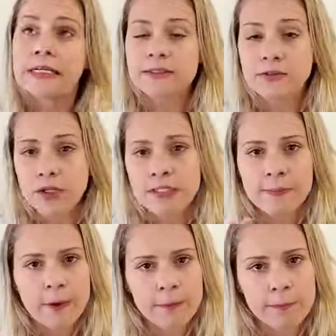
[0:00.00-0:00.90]
tanto à nossa
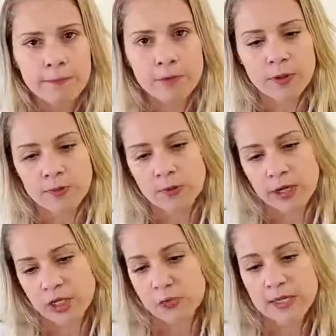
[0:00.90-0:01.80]
própria eh,
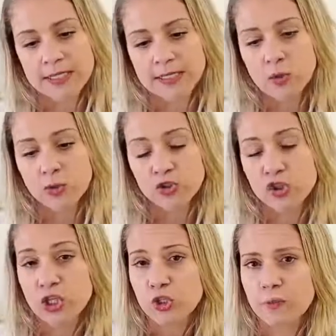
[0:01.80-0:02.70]
respiração, quando a
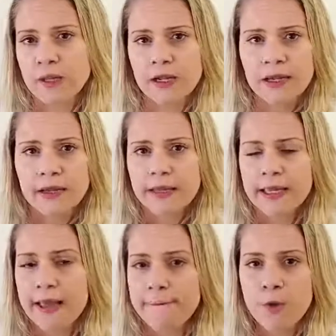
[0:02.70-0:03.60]
gente respira
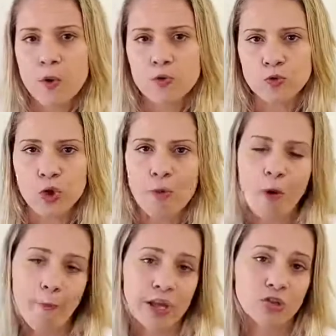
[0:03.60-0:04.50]
em repouso.
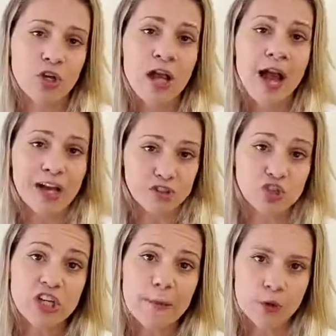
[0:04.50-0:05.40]
Normalmente a
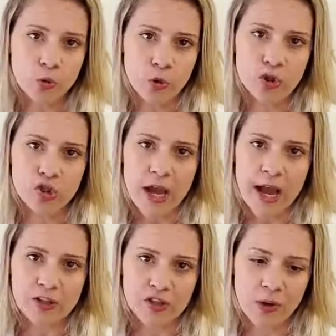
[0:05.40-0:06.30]
gente já produz
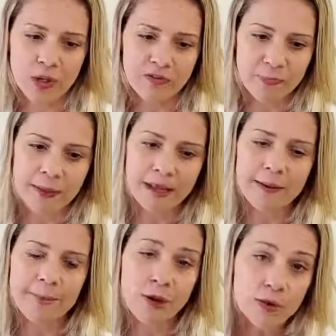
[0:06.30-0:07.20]
radical livre pela,
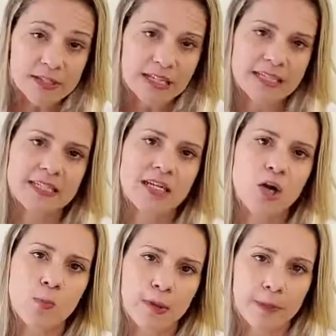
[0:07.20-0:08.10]
pela
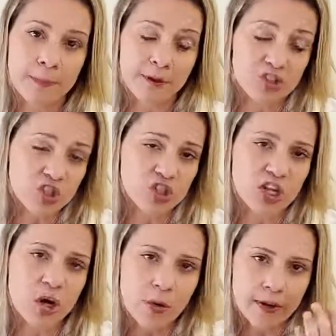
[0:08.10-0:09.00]
oxidação, pela
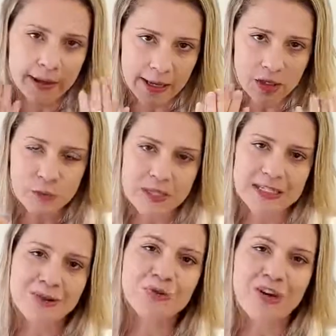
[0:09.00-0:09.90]
ingestão,
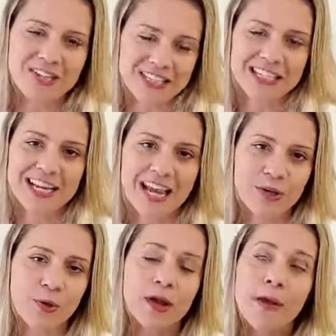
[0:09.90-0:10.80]
aspiração do
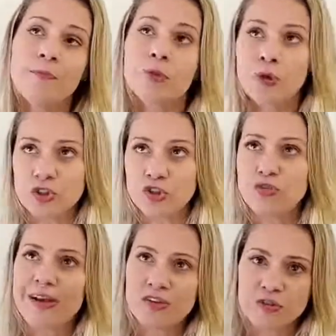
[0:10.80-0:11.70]
oxigênio. Quando a gente
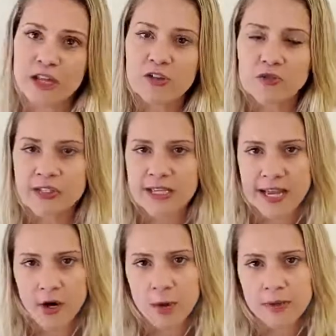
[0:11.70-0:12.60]
faz atividade física
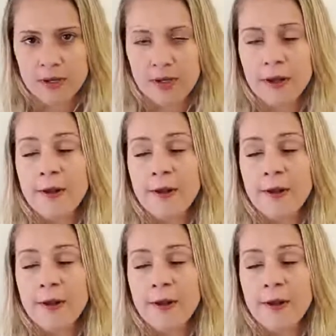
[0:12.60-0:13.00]
aeróbica